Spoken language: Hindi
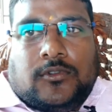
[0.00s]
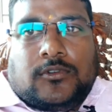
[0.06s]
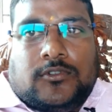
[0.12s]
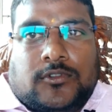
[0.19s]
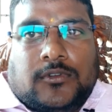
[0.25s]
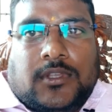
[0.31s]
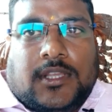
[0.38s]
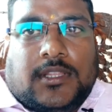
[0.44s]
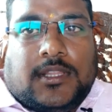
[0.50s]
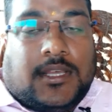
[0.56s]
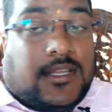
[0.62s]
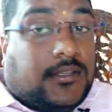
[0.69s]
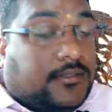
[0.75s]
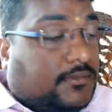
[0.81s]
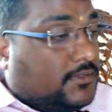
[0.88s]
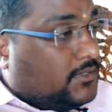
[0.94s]
दोस्तों ये था
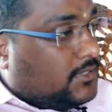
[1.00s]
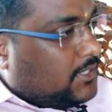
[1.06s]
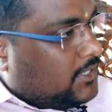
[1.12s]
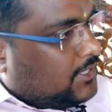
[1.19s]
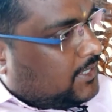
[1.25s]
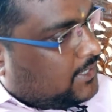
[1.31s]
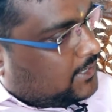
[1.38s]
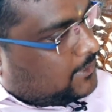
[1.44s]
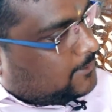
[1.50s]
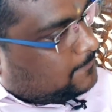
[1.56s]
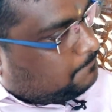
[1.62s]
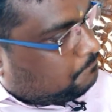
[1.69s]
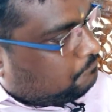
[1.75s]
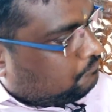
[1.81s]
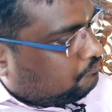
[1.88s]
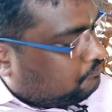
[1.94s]
सीडी के
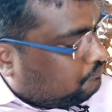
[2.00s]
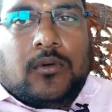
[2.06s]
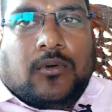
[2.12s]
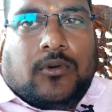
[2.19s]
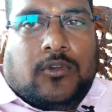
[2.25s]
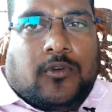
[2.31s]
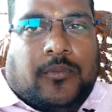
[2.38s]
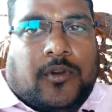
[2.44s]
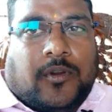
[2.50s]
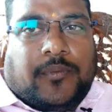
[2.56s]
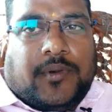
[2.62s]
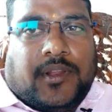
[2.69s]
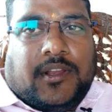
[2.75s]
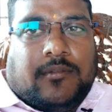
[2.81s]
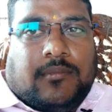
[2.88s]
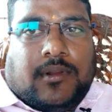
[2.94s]
ओयो
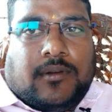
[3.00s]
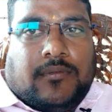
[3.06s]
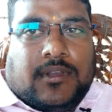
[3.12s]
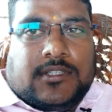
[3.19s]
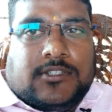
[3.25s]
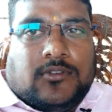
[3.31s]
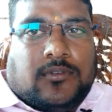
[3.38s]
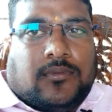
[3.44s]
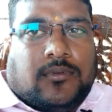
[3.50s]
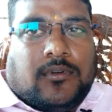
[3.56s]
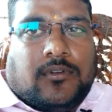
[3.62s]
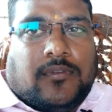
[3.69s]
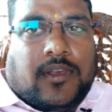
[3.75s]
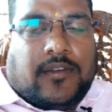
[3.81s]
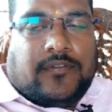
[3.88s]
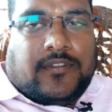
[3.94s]
प्रॉपर्टी नंबर वन जीरो फोर
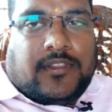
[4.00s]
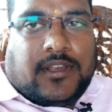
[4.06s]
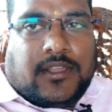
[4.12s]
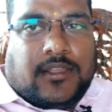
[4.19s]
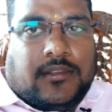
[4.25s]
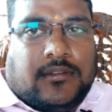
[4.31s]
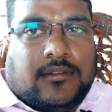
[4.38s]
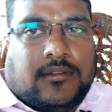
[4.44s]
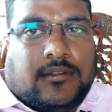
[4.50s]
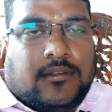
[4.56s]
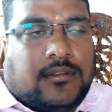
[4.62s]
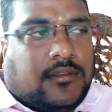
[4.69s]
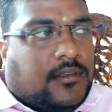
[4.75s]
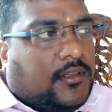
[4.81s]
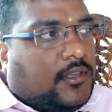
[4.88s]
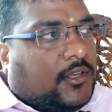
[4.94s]
फाइव थ्री
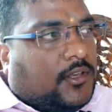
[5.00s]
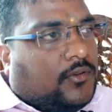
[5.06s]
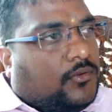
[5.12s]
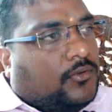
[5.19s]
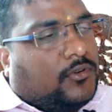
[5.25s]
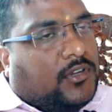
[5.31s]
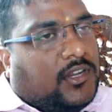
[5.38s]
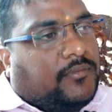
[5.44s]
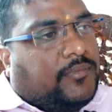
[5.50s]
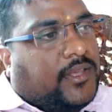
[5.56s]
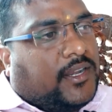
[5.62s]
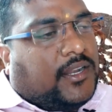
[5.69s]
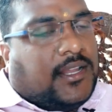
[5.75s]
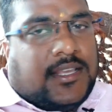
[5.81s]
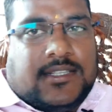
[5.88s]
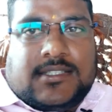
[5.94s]
होटल
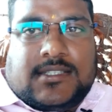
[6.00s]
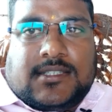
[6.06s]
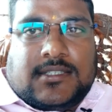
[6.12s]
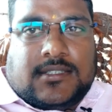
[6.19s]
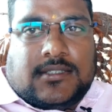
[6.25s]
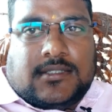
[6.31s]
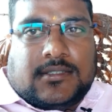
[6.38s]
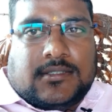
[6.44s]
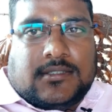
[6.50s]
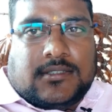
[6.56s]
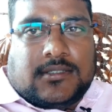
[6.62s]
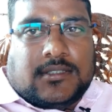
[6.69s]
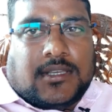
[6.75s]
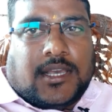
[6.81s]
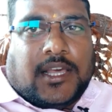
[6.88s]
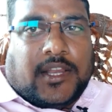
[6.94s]
पैराडाइज
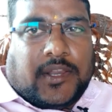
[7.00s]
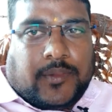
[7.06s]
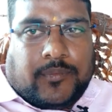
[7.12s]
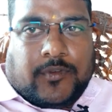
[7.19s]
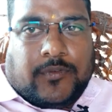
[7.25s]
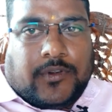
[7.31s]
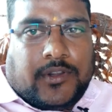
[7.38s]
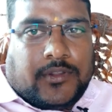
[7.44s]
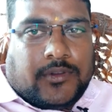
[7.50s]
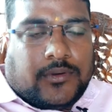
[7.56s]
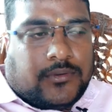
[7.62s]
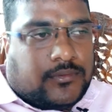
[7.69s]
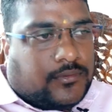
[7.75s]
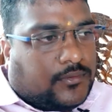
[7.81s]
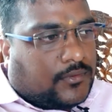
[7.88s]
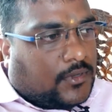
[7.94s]
का रिव्यू वीडियो
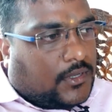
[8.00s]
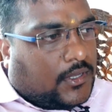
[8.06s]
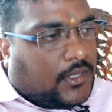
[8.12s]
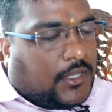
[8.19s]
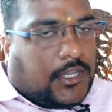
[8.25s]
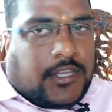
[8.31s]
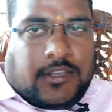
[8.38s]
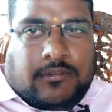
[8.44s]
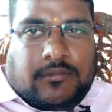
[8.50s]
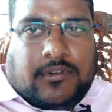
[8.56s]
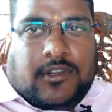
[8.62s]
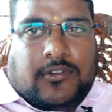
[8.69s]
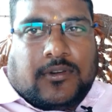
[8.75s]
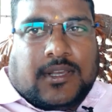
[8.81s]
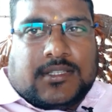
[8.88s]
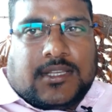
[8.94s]

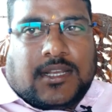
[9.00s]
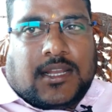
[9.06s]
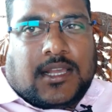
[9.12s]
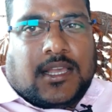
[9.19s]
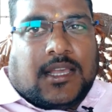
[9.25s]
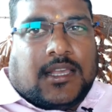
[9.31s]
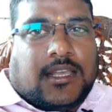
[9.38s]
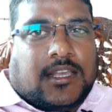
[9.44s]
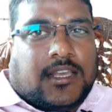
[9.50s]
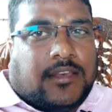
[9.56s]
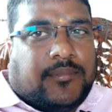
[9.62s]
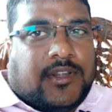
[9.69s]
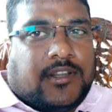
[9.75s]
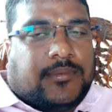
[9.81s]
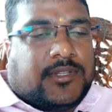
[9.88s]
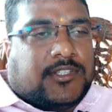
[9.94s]
वीडियो कैसा लगा
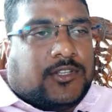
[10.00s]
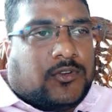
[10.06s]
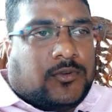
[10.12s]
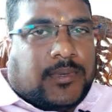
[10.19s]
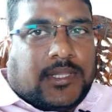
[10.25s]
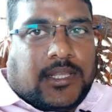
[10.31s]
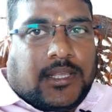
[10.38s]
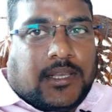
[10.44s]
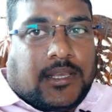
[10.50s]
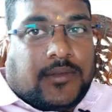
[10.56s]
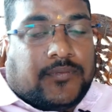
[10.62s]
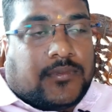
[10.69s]
कमेंट में ज़रूर बताइएगा